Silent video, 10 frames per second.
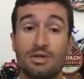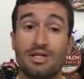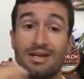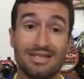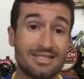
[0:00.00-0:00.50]

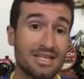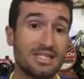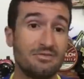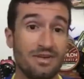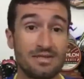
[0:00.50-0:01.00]
pode treinar
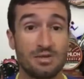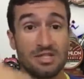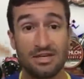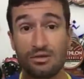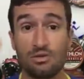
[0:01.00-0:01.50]
sete vezes,
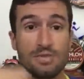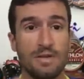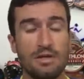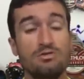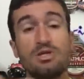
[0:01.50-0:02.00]
pode treinar em dois
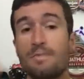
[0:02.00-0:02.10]
períodos,